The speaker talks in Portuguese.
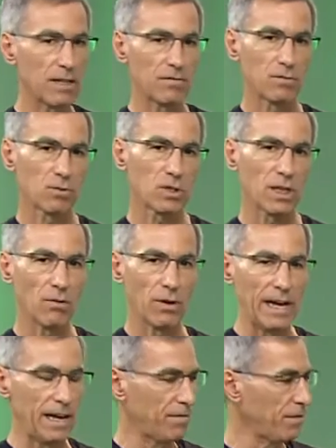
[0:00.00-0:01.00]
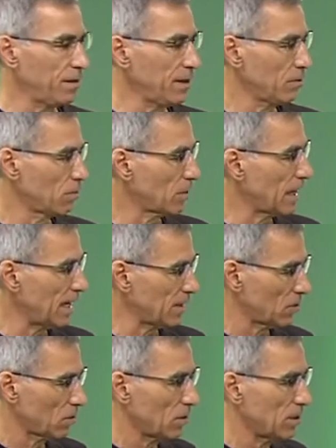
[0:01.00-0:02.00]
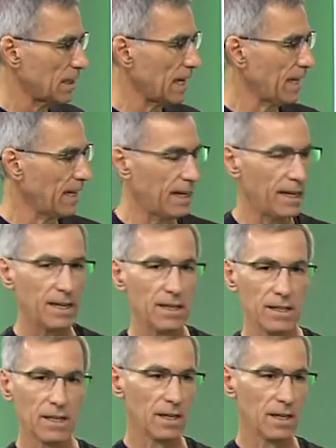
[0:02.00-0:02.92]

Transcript: da função f, no caso de AN,